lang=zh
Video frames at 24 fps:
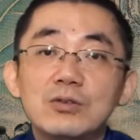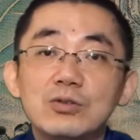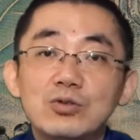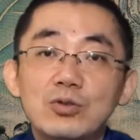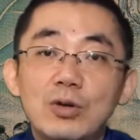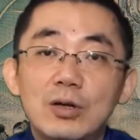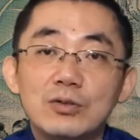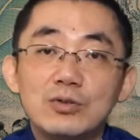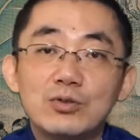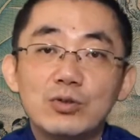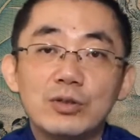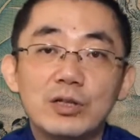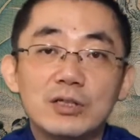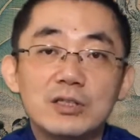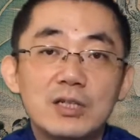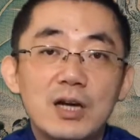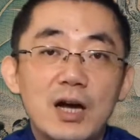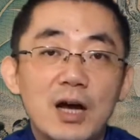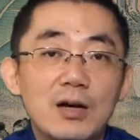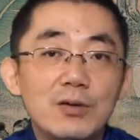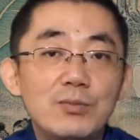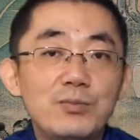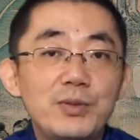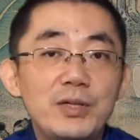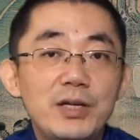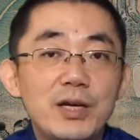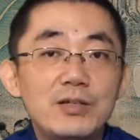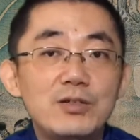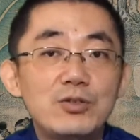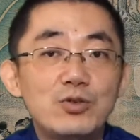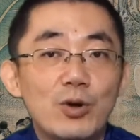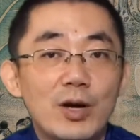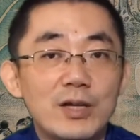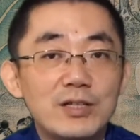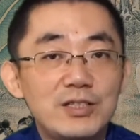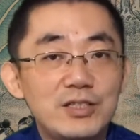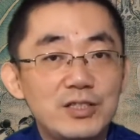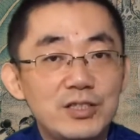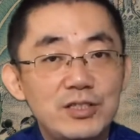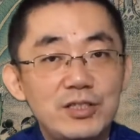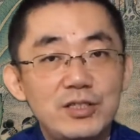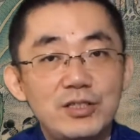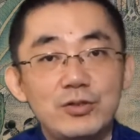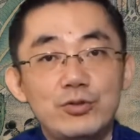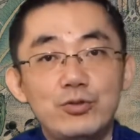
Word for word: 创作的长篇传奇戏